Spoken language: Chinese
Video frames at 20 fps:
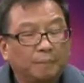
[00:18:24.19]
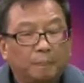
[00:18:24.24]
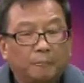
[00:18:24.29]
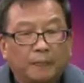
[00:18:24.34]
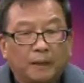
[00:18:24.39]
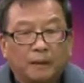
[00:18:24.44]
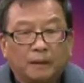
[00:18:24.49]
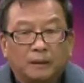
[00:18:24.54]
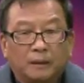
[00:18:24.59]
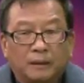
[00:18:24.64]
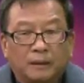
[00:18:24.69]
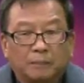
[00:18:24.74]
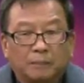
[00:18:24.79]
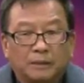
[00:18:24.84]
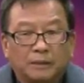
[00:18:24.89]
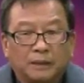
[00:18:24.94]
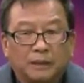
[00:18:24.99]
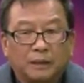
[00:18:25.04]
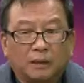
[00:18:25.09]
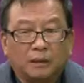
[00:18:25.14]
嗯，那么
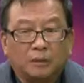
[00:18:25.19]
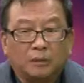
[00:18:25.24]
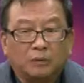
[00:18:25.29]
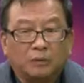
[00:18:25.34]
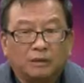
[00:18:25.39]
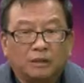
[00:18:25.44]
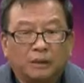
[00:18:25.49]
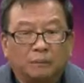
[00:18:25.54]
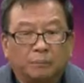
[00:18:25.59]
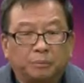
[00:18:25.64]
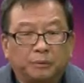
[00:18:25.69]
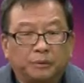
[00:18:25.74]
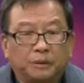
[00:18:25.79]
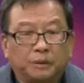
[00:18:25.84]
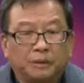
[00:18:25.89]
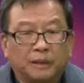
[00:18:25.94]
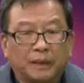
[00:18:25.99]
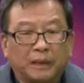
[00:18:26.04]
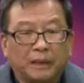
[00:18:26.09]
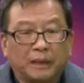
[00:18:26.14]
这个贡献不是
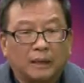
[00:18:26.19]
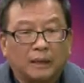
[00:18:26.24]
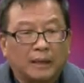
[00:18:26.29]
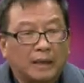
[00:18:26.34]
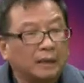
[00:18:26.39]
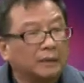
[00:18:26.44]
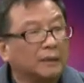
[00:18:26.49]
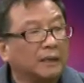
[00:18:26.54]
他扛